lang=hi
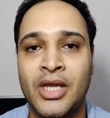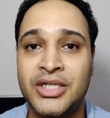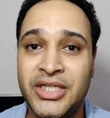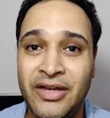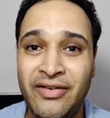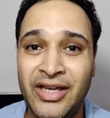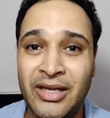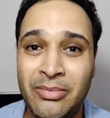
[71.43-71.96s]

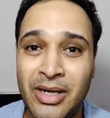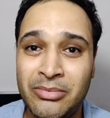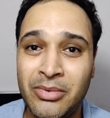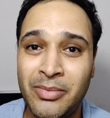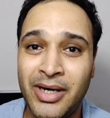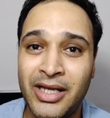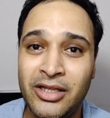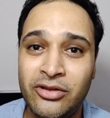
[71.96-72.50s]
शेविंग के बाद में
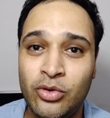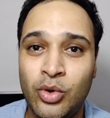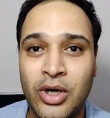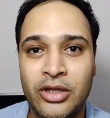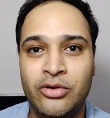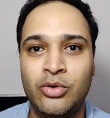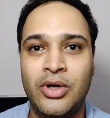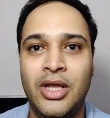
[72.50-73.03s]
बड़ा ही सूखा
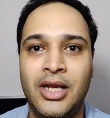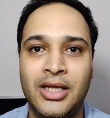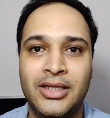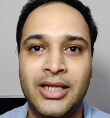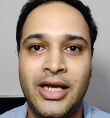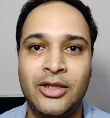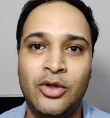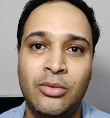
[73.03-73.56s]
सूखा
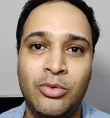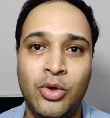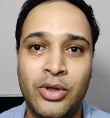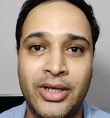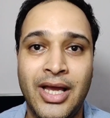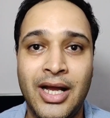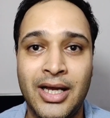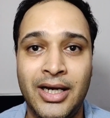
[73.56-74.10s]
लगता है तो हम लोग
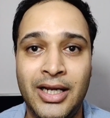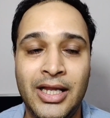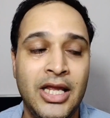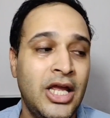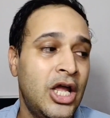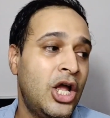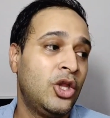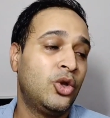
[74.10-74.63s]
क्या करें
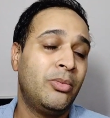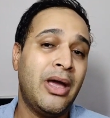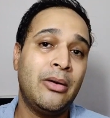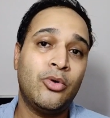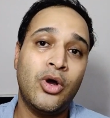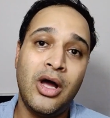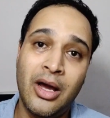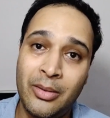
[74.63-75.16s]
तो मैं
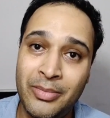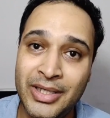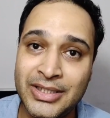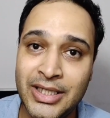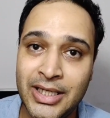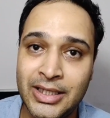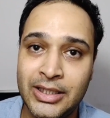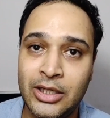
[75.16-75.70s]
आपको
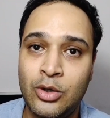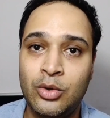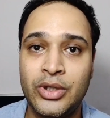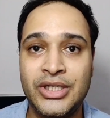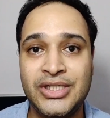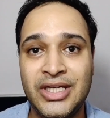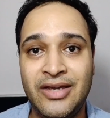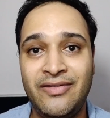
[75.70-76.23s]
हमेशा कहता हूँ
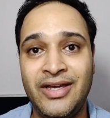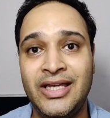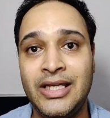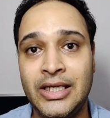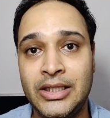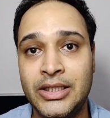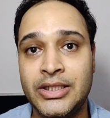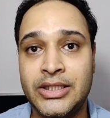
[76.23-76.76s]
कि शेविंग
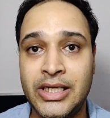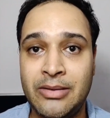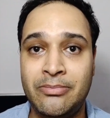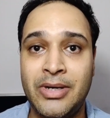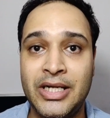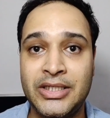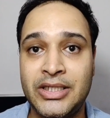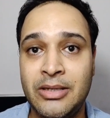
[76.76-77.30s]
इज़ अ स्टेप
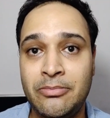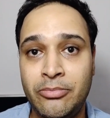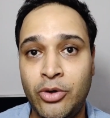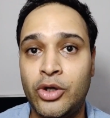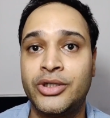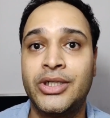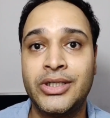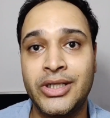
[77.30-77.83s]
बाय स्टेप
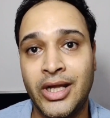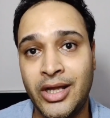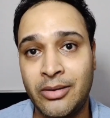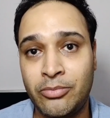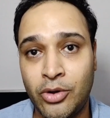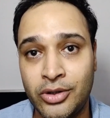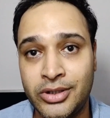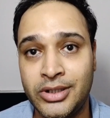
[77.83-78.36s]
प्रोसेस हर
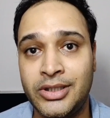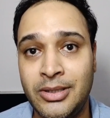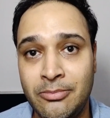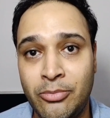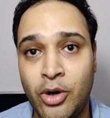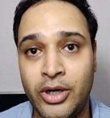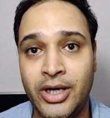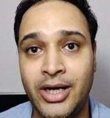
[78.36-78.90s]
प्रोसेस
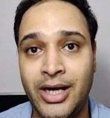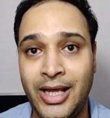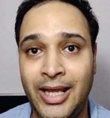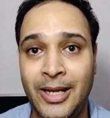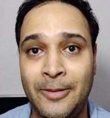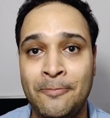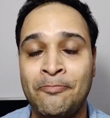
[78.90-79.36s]
इंपॉर्टेंट है